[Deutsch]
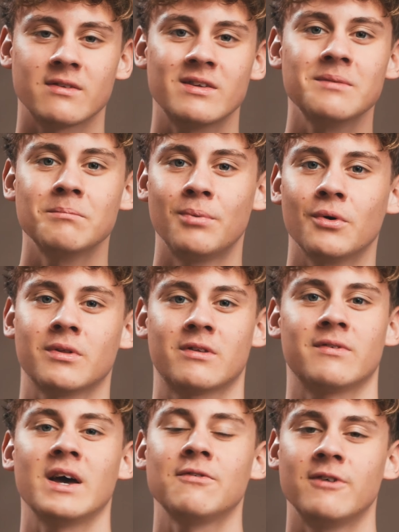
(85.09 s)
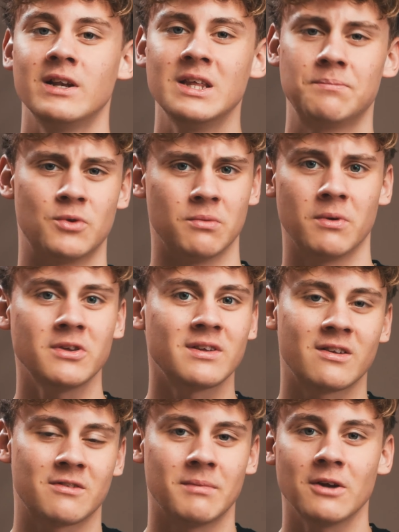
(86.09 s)
7.2 verliebt und
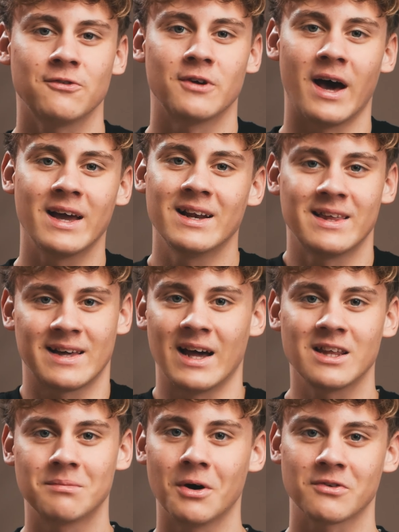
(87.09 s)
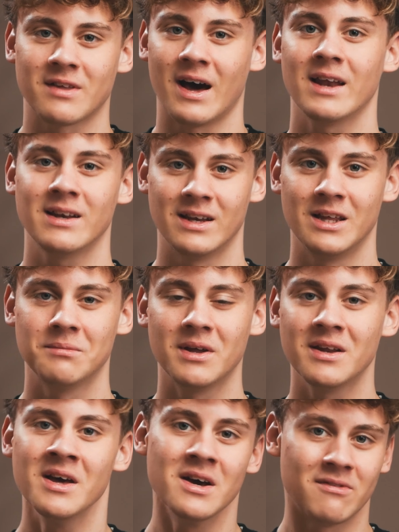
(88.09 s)
möchte das Smartphone eigentlich gar nicht mehr aus der Hand
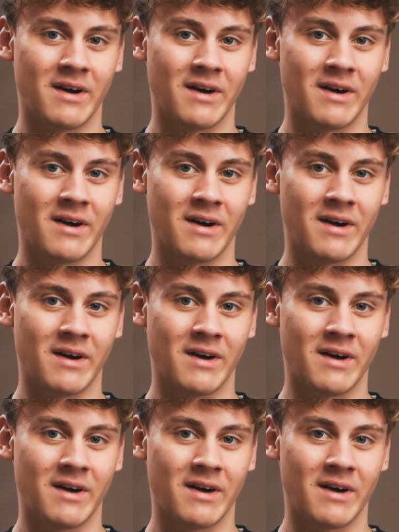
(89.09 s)
nehmen,